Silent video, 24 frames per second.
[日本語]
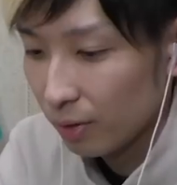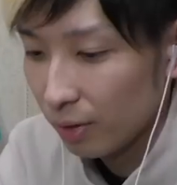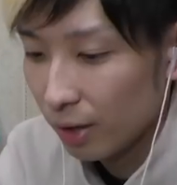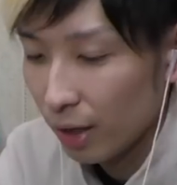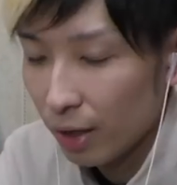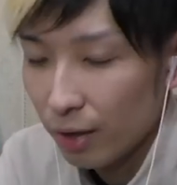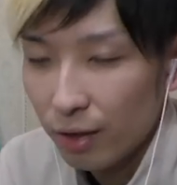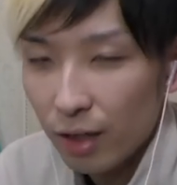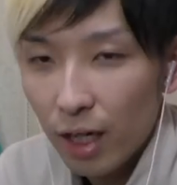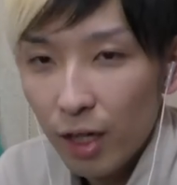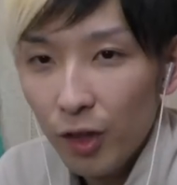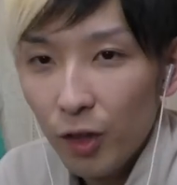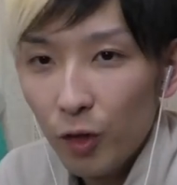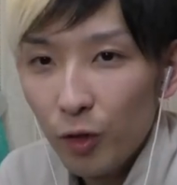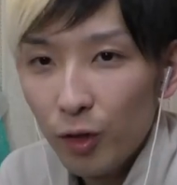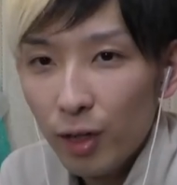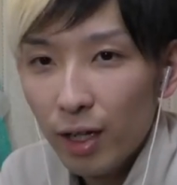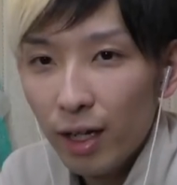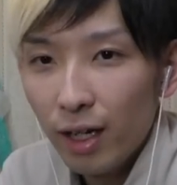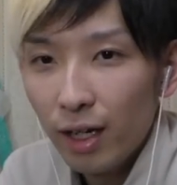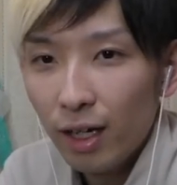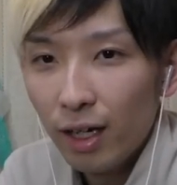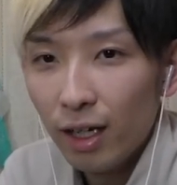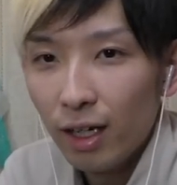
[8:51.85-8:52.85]
企んどる
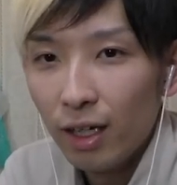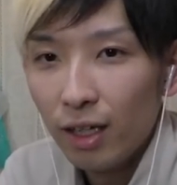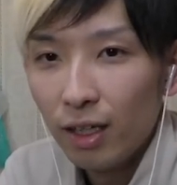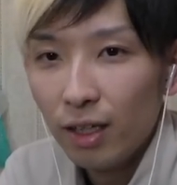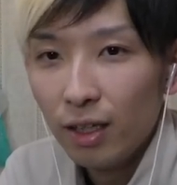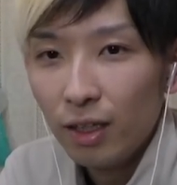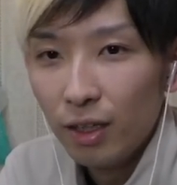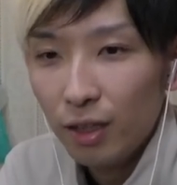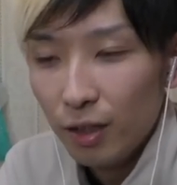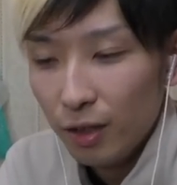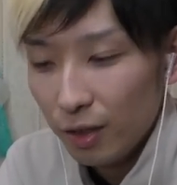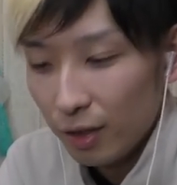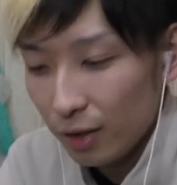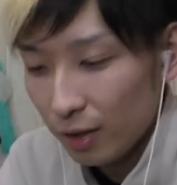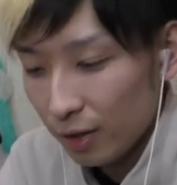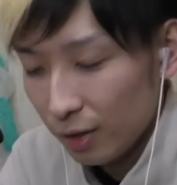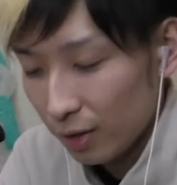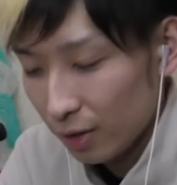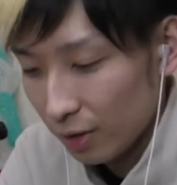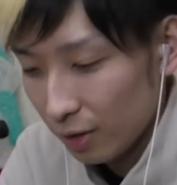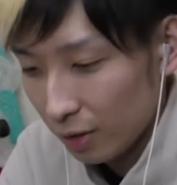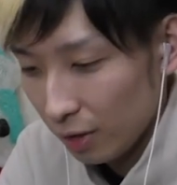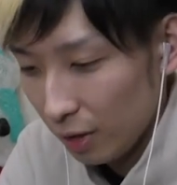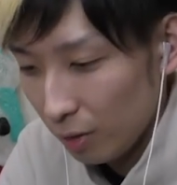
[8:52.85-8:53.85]
な。
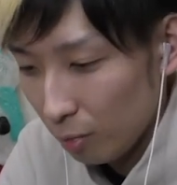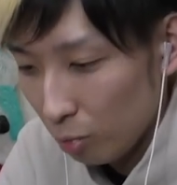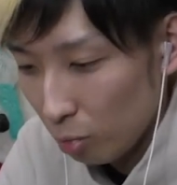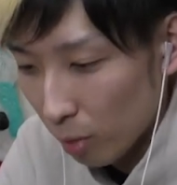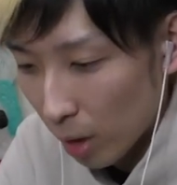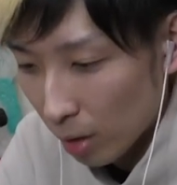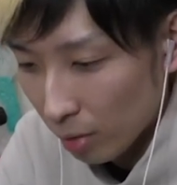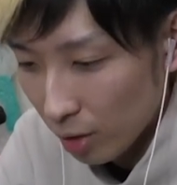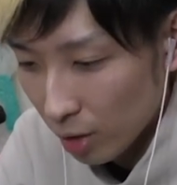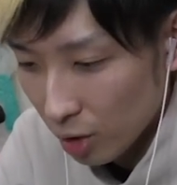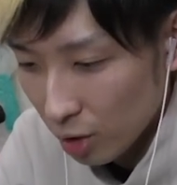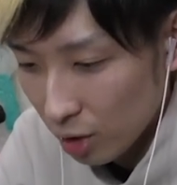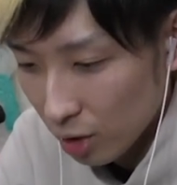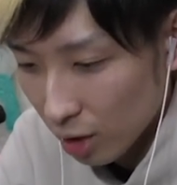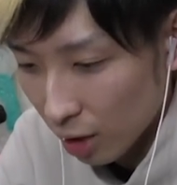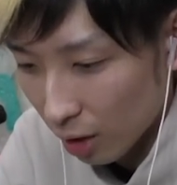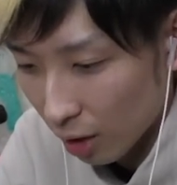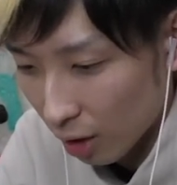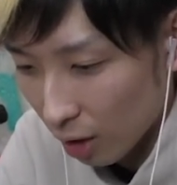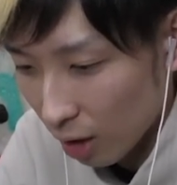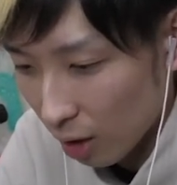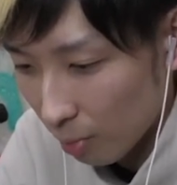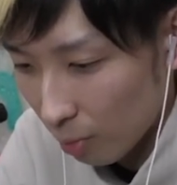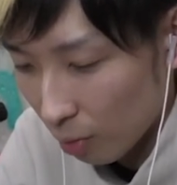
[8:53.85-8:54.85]
でも、上腕死んだ
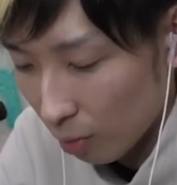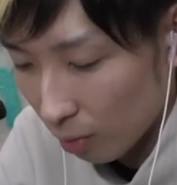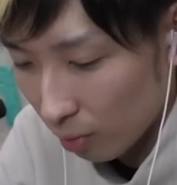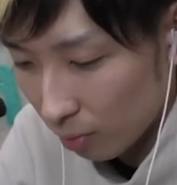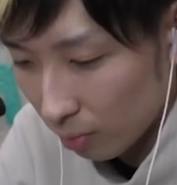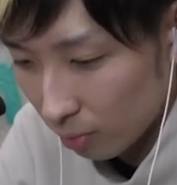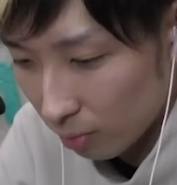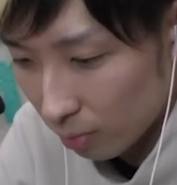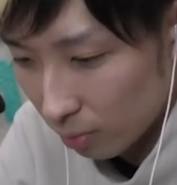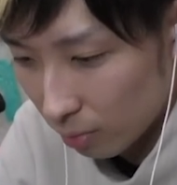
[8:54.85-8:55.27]
からな、も